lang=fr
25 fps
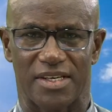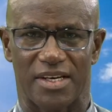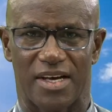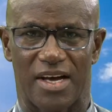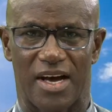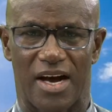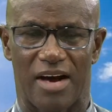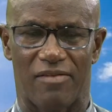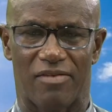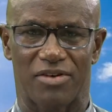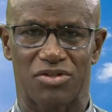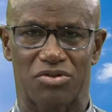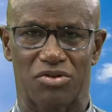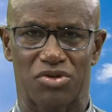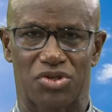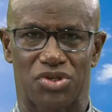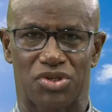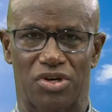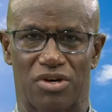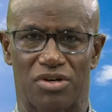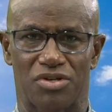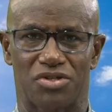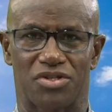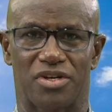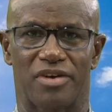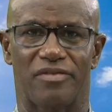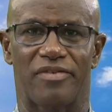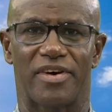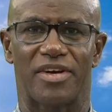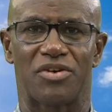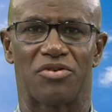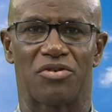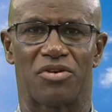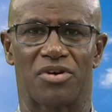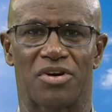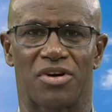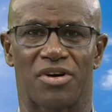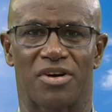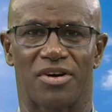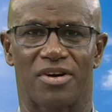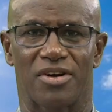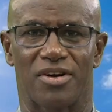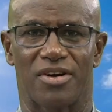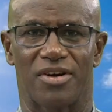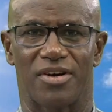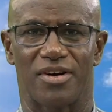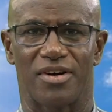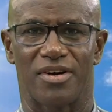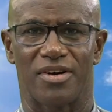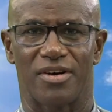Avant toute chose, je vais donc
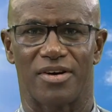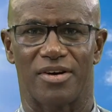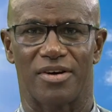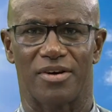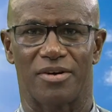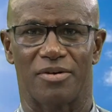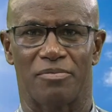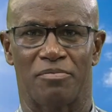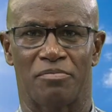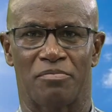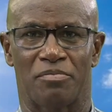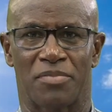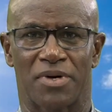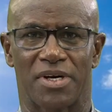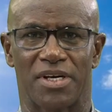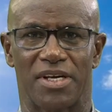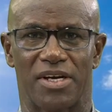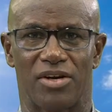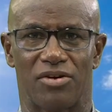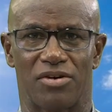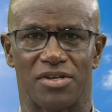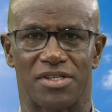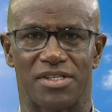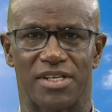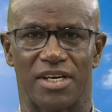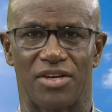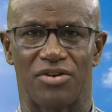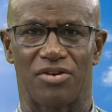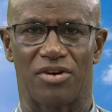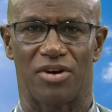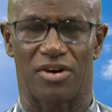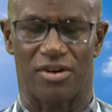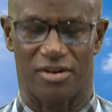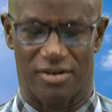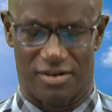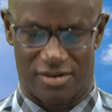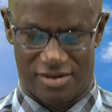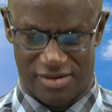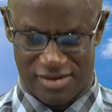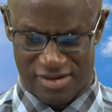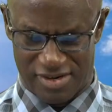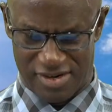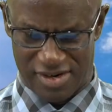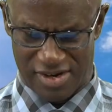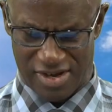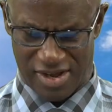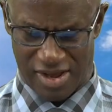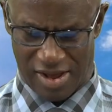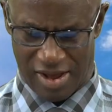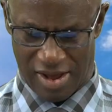euh, prier le Seigneur
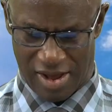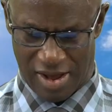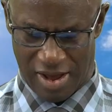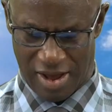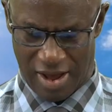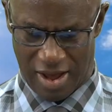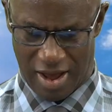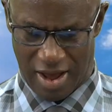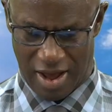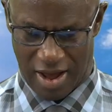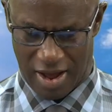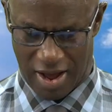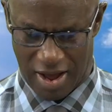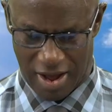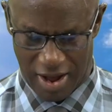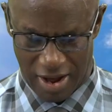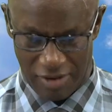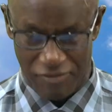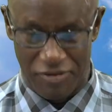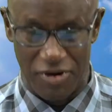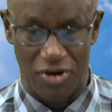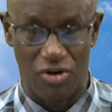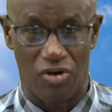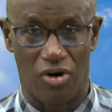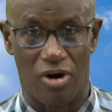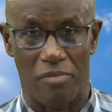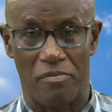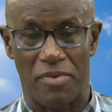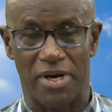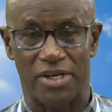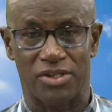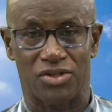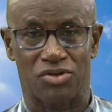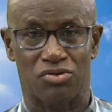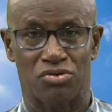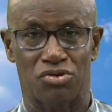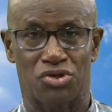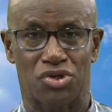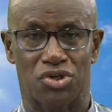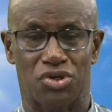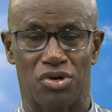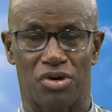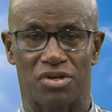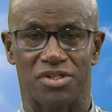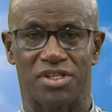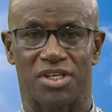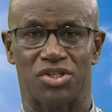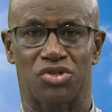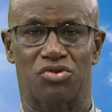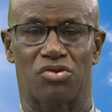afin de remettre toutes choses
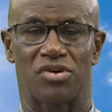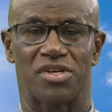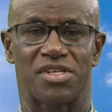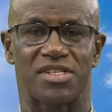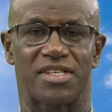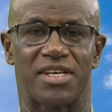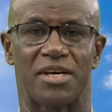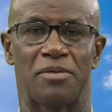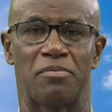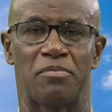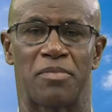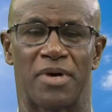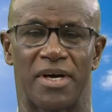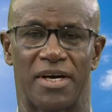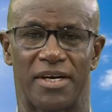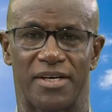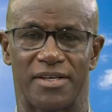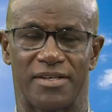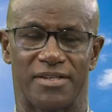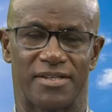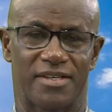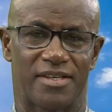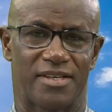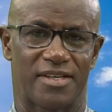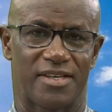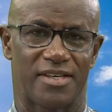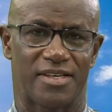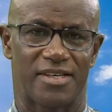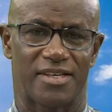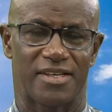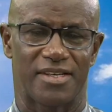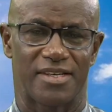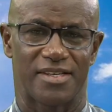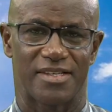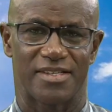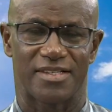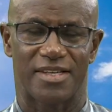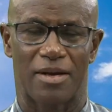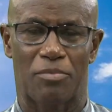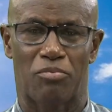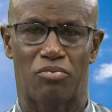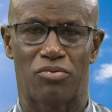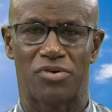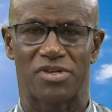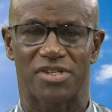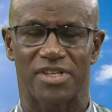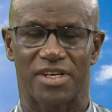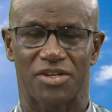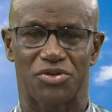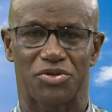entre ses mains, ses
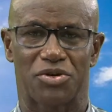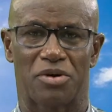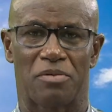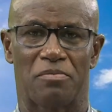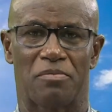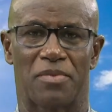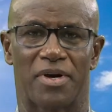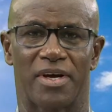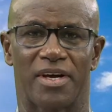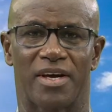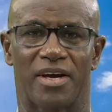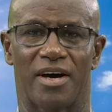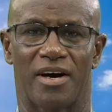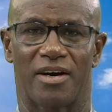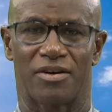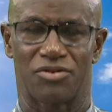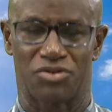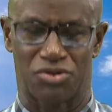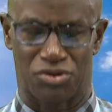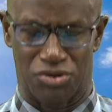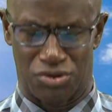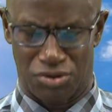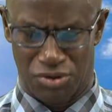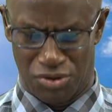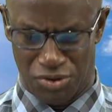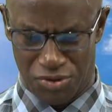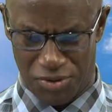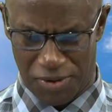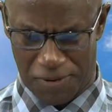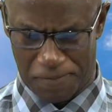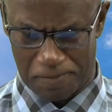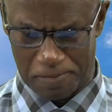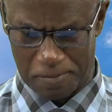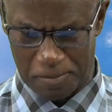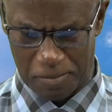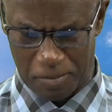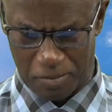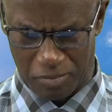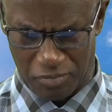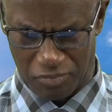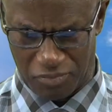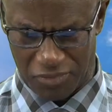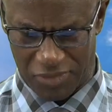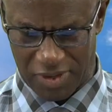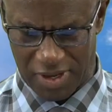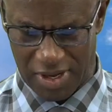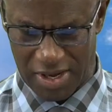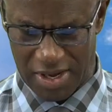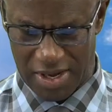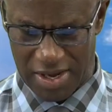puissantes mains, car Dieu
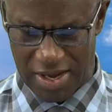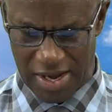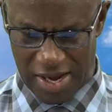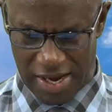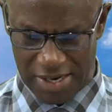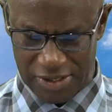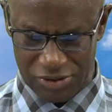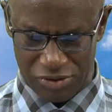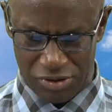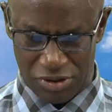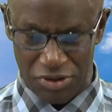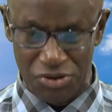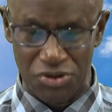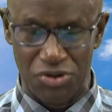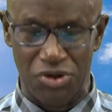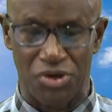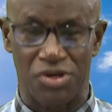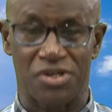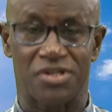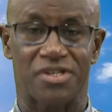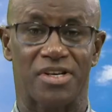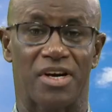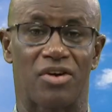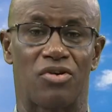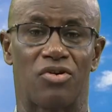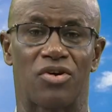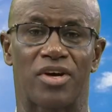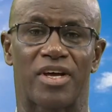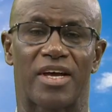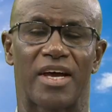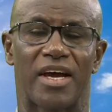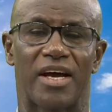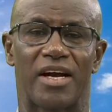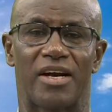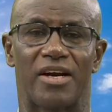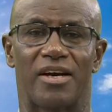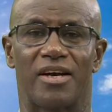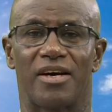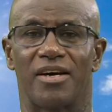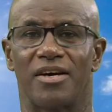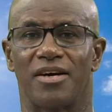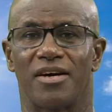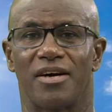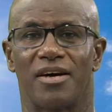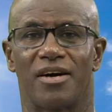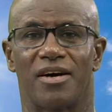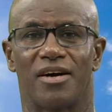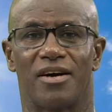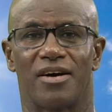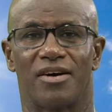est un Dieu sans lequel
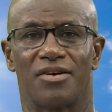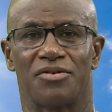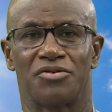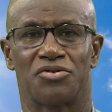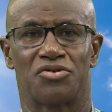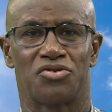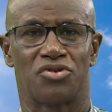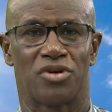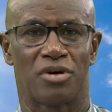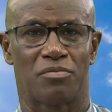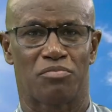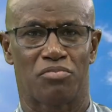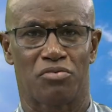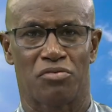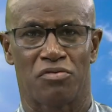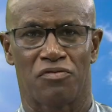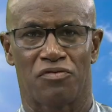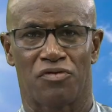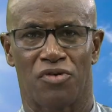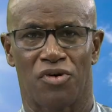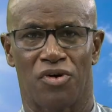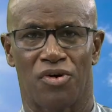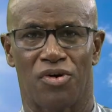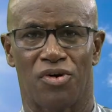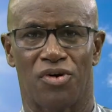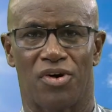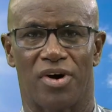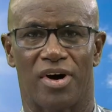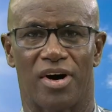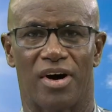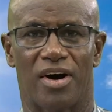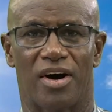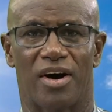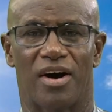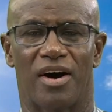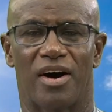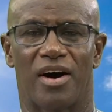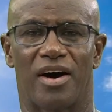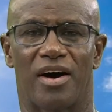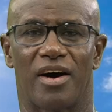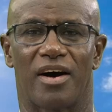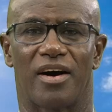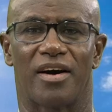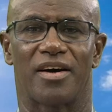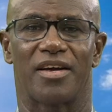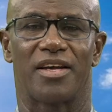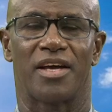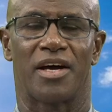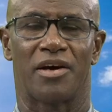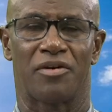nous ne pouvons
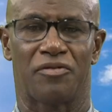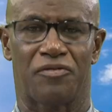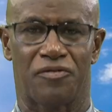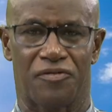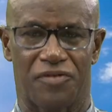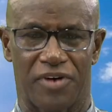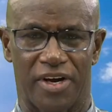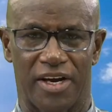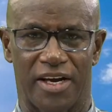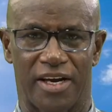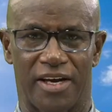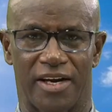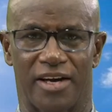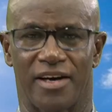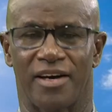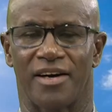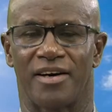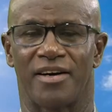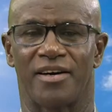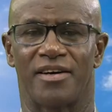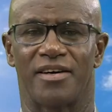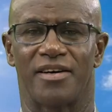rien faire,